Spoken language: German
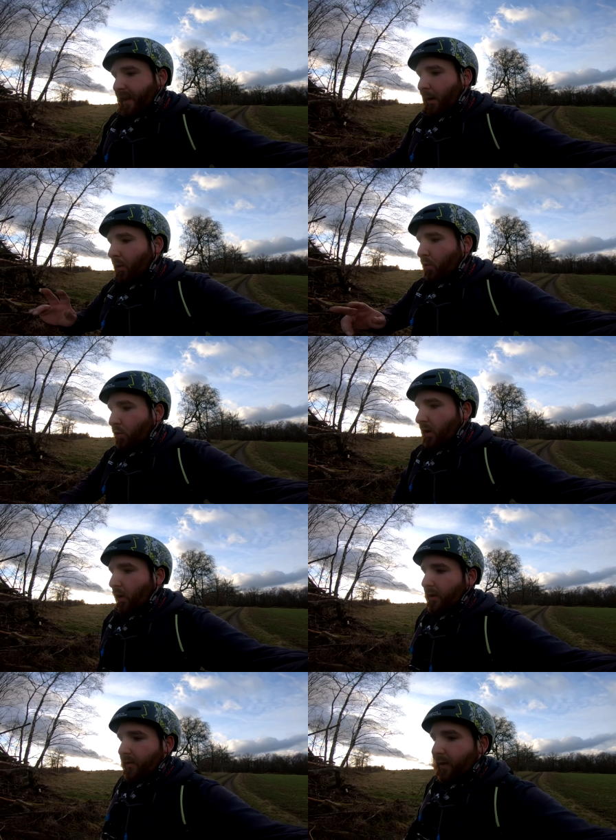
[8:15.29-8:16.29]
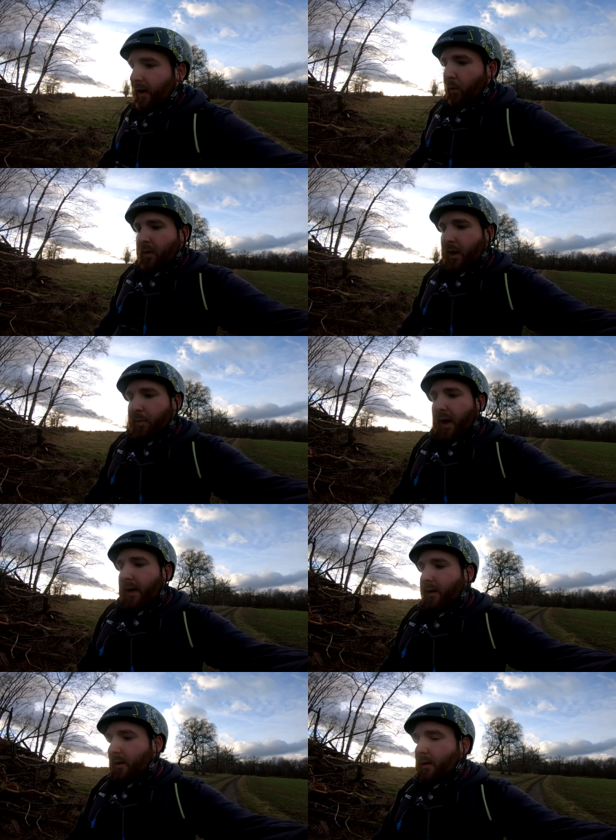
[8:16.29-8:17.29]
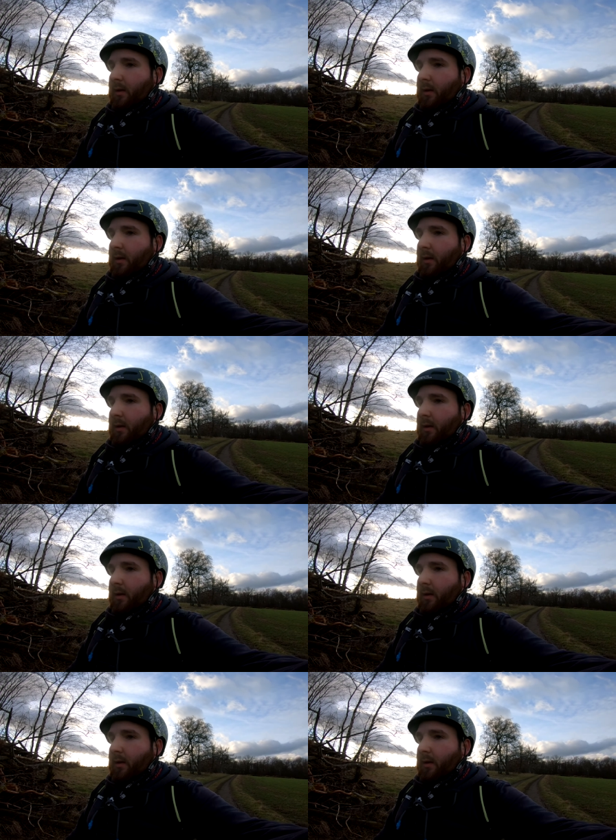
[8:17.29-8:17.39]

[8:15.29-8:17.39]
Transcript: Aber noch coole Leute waren noch mit dabei.